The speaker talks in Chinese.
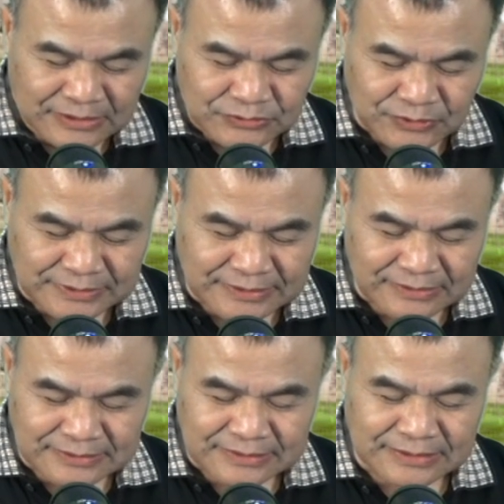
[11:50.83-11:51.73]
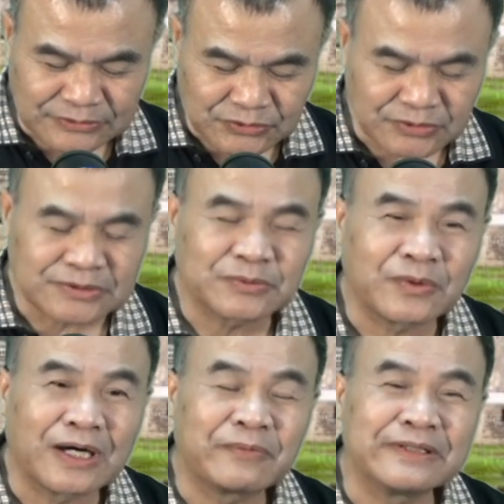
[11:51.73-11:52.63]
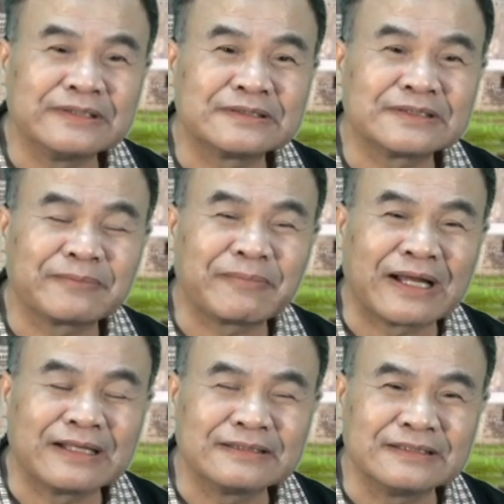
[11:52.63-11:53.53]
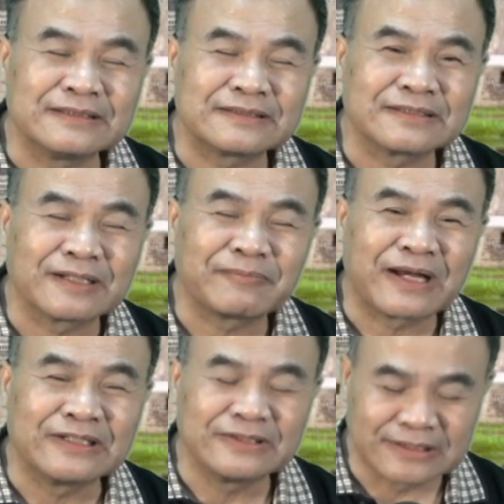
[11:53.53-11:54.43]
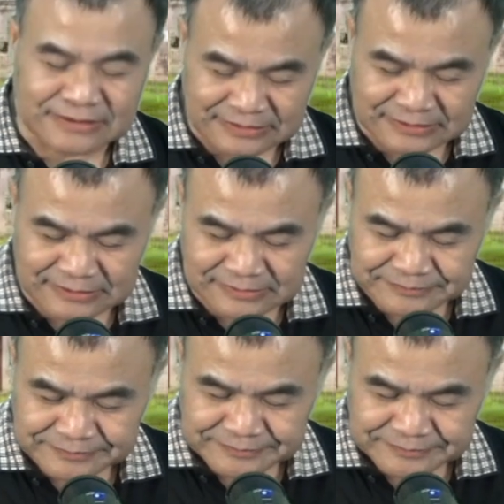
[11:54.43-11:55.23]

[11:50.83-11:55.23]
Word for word: 所以一道德呢，就是发挥一次而百一次而百利的极致。